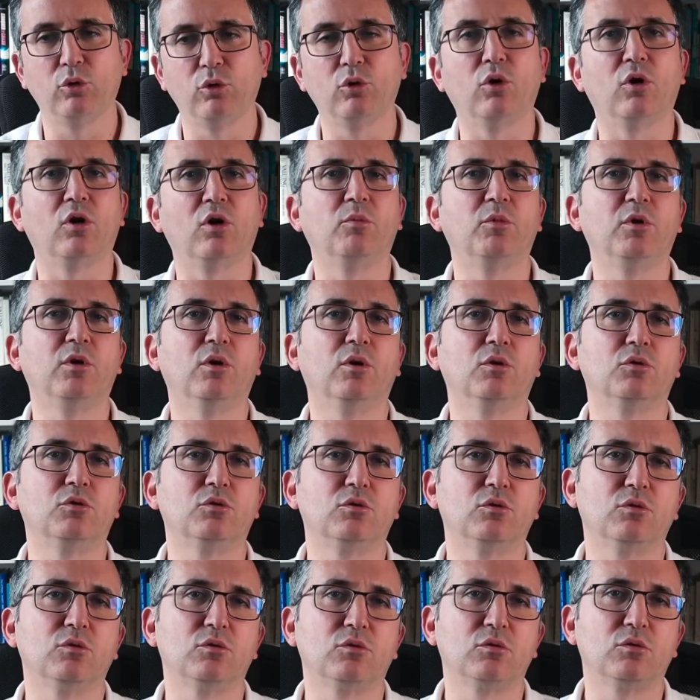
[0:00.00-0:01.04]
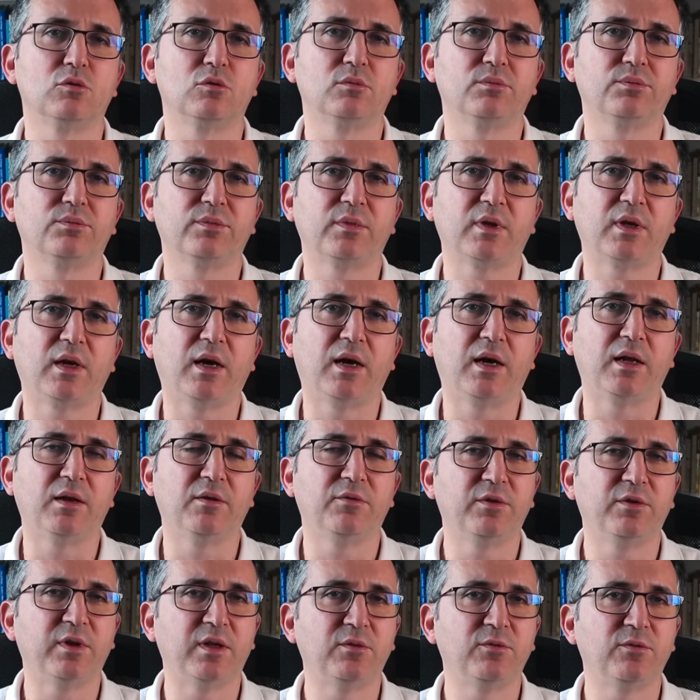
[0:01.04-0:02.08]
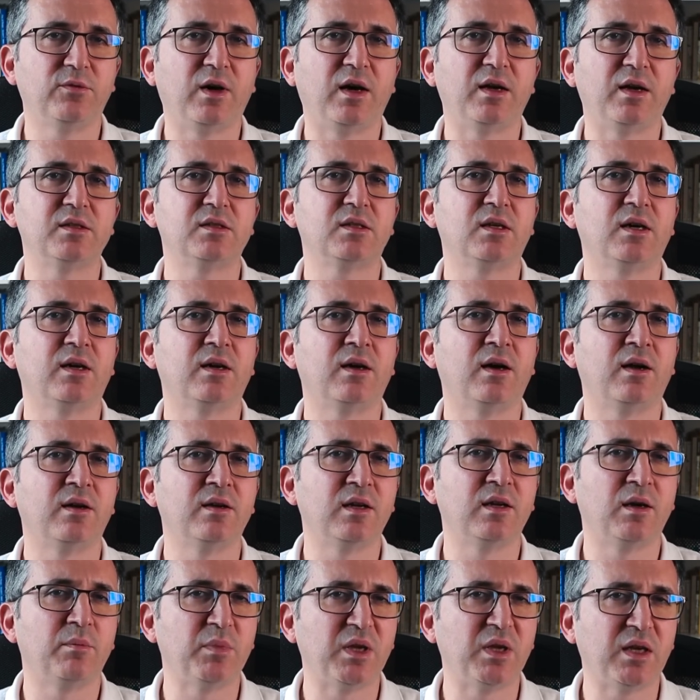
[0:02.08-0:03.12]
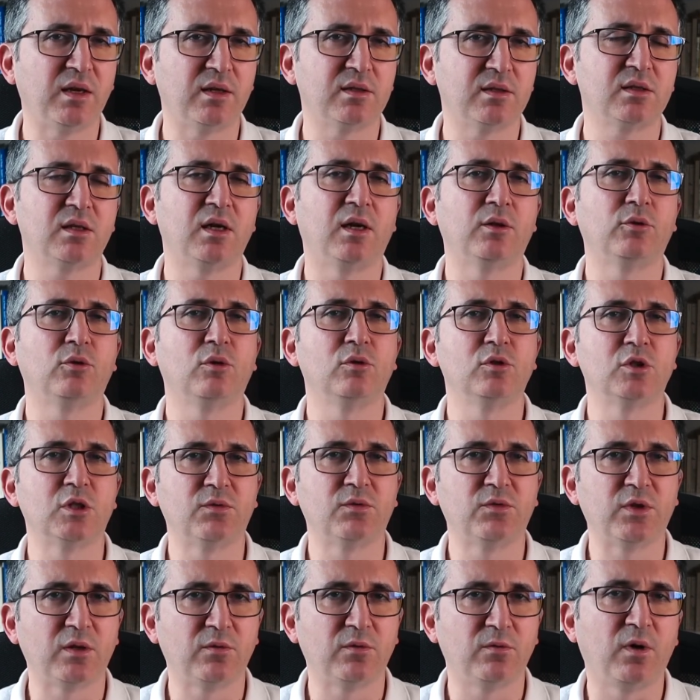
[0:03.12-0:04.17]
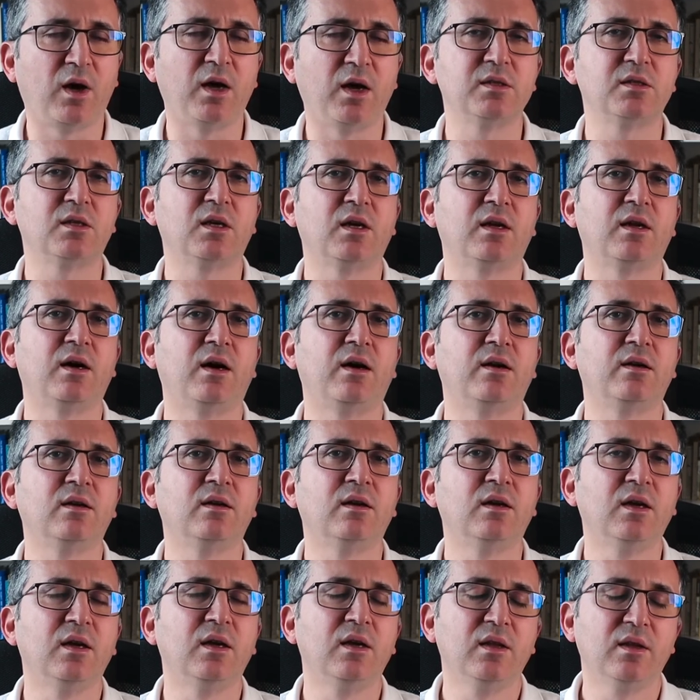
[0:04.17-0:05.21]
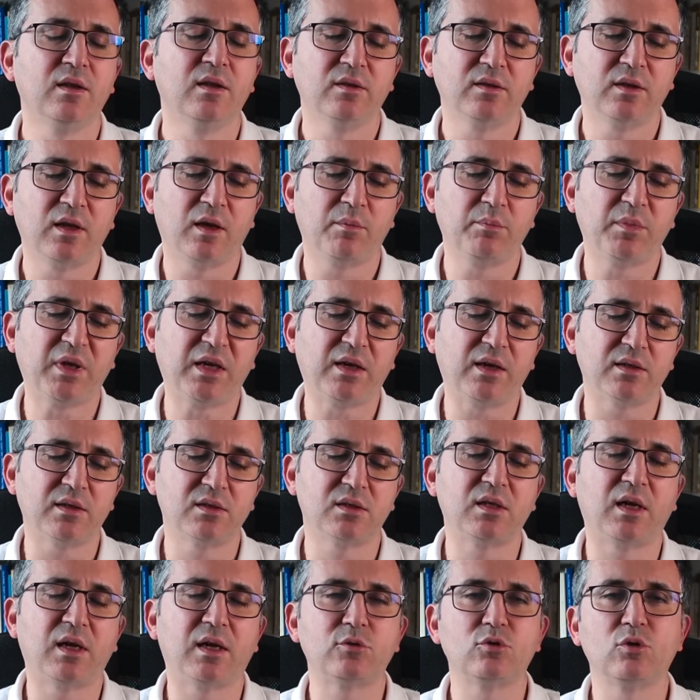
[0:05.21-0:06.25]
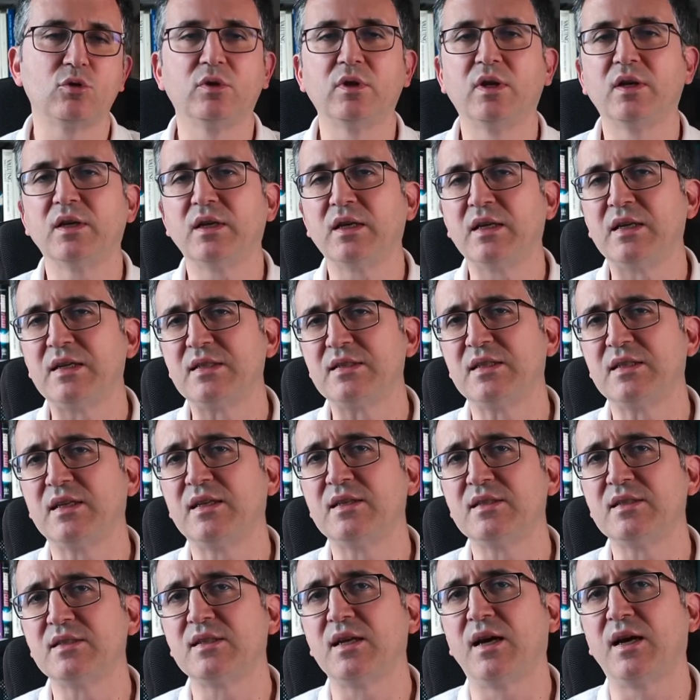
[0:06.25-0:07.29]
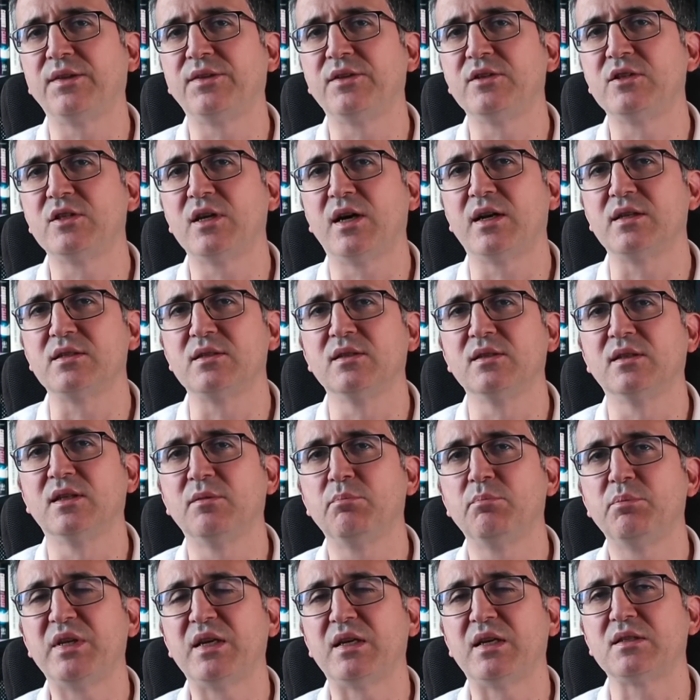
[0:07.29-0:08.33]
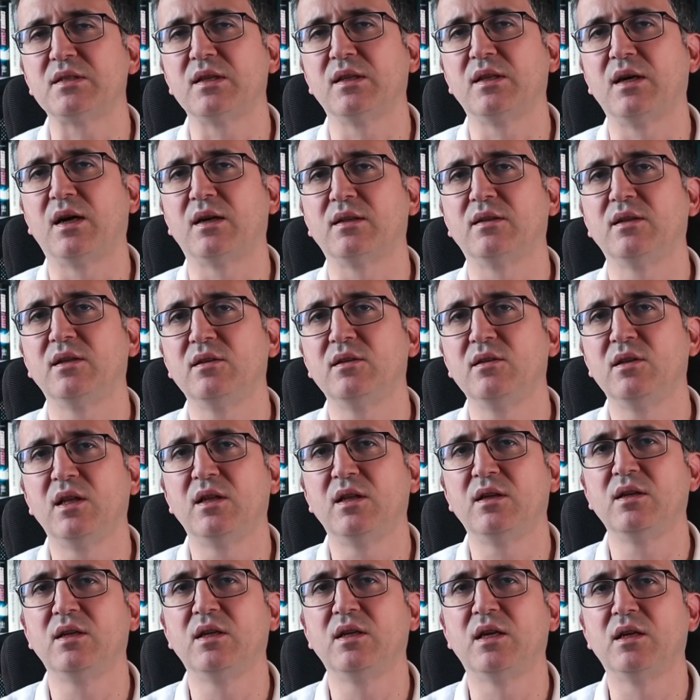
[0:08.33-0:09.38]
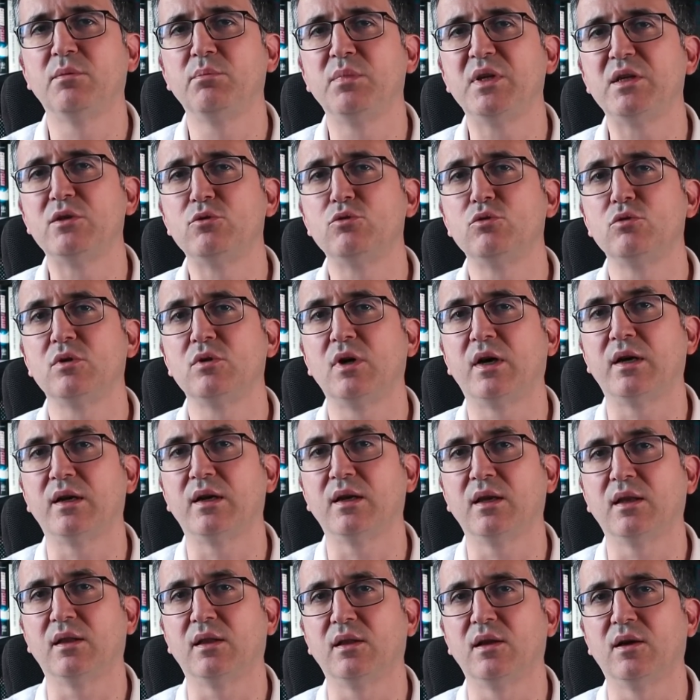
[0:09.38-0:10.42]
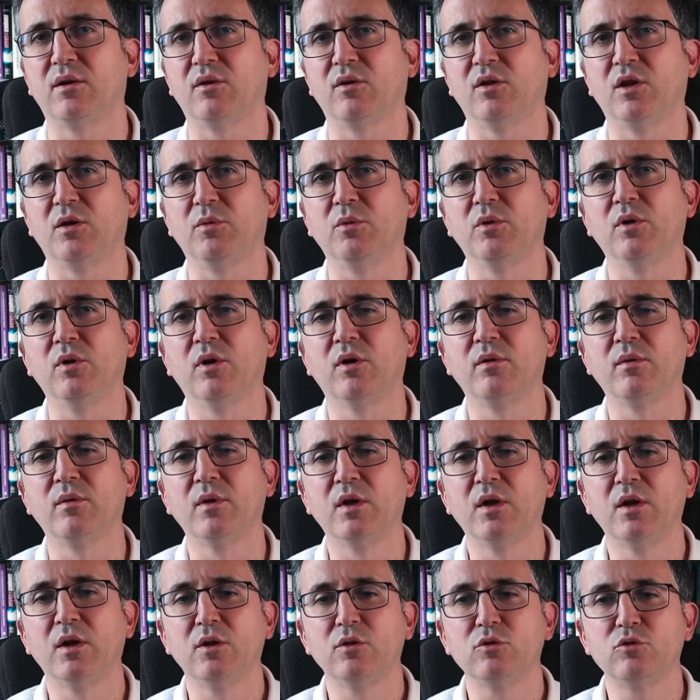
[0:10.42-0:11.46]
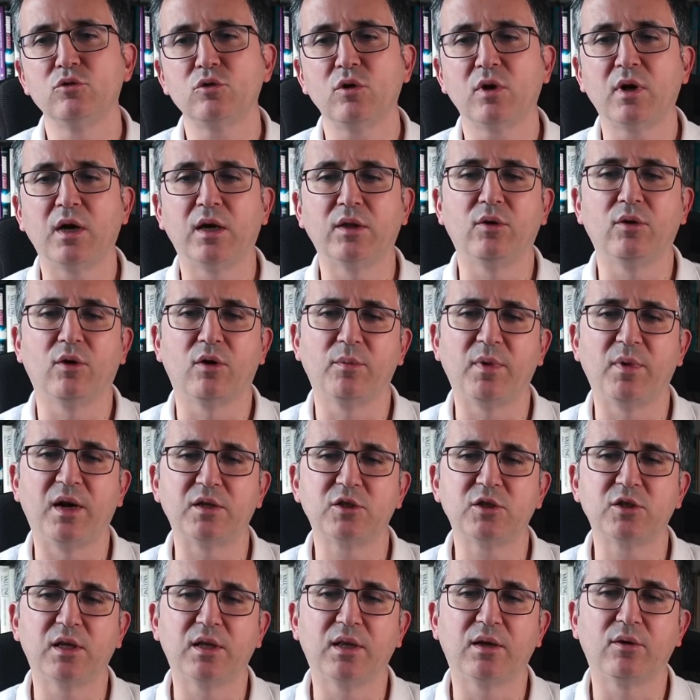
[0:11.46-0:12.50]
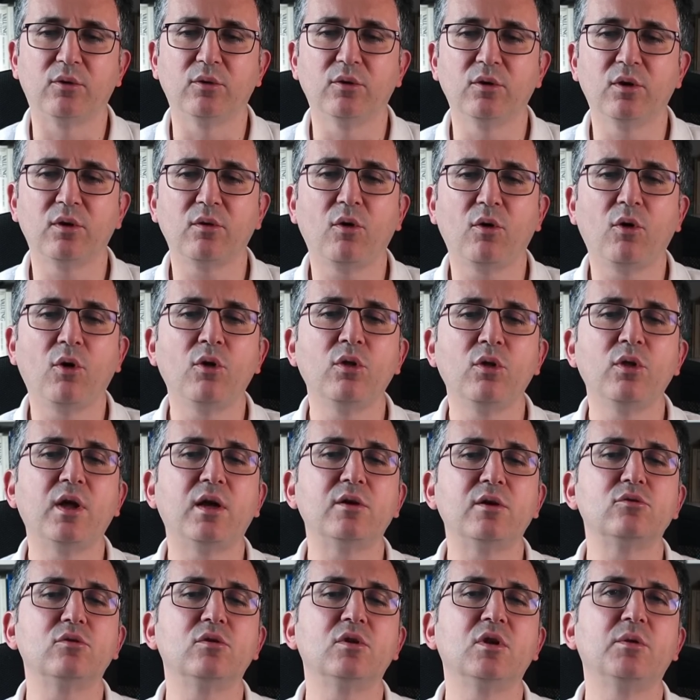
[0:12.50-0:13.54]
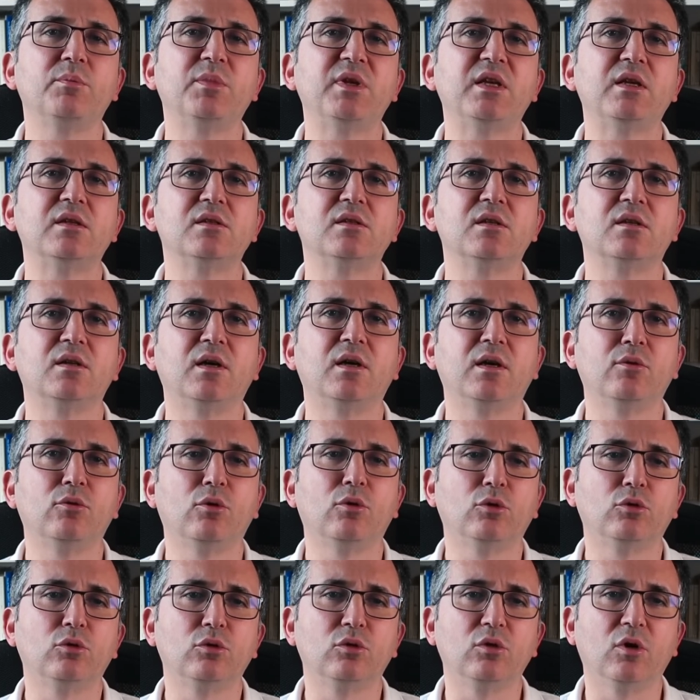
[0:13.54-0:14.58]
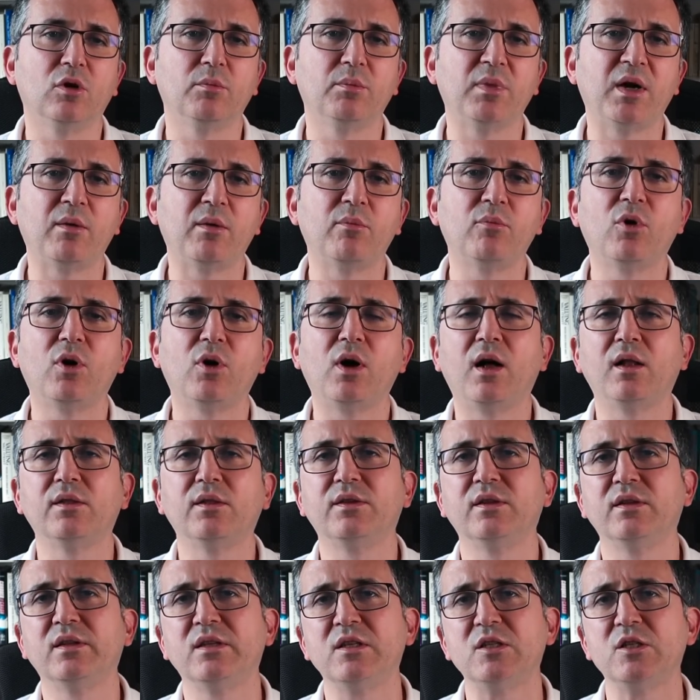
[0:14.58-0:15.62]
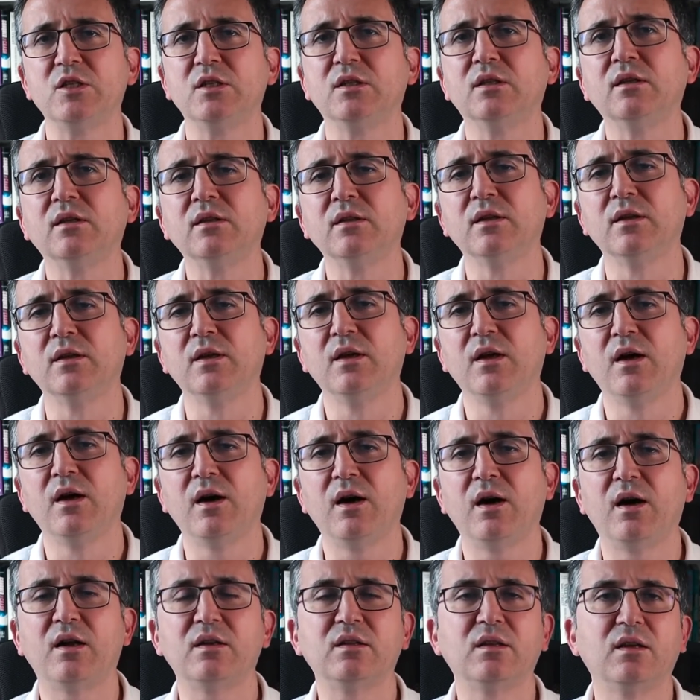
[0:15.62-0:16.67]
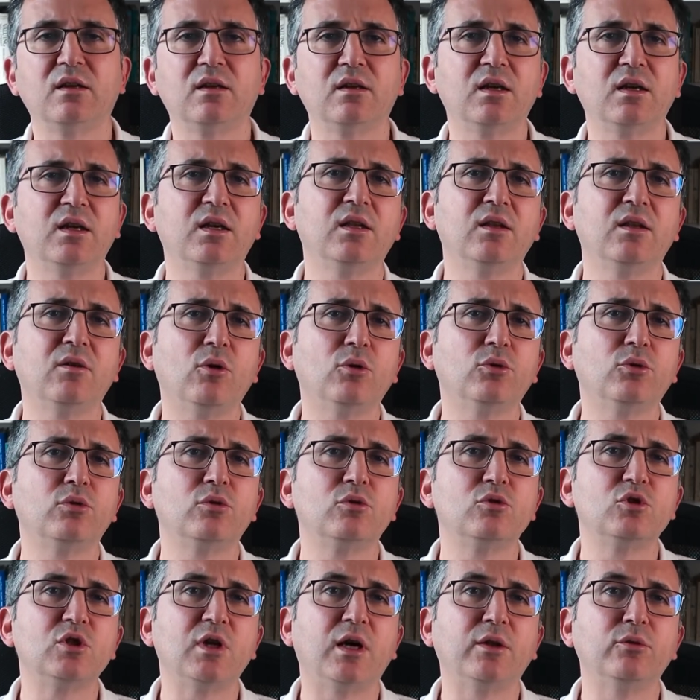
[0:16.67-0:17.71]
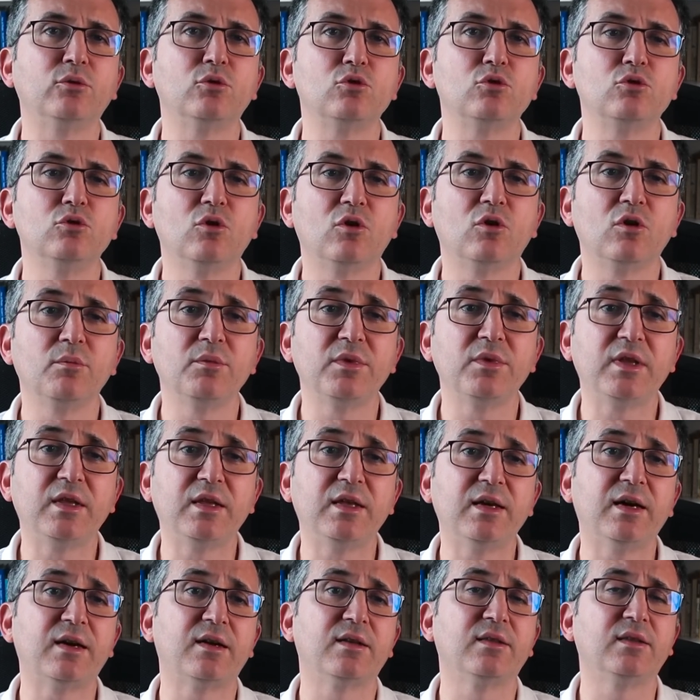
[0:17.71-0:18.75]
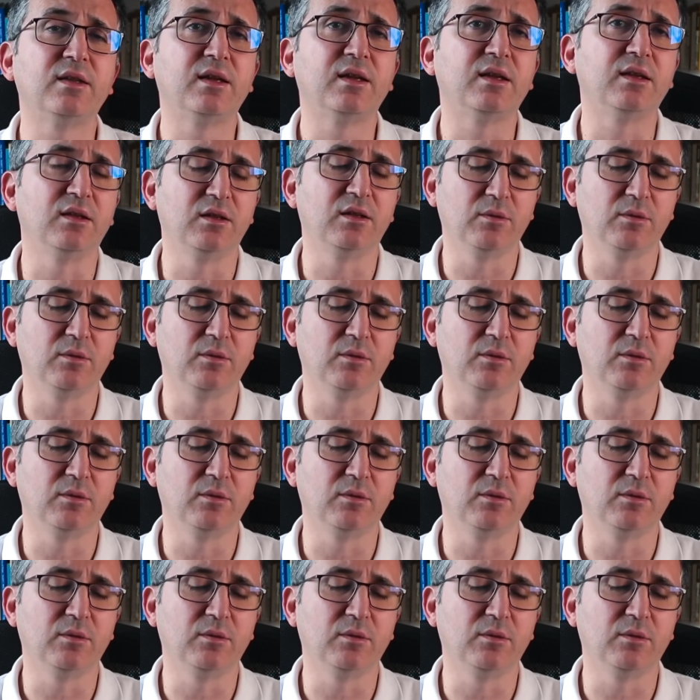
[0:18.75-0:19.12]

oluyor biliyorsunuz. Yani FED faiz kararından birkaç saat önce FED faiz kararından birkaç saat sonra 48 saat içerisinde piyasalarda ileri geri bir sürü hareketler olabiliyor çok anormal şeyler oluyor. Ondan sonra piyasa rayına oturuyor. Ben bu altın işinin artık rayına oturacağını düşünüyorum yarından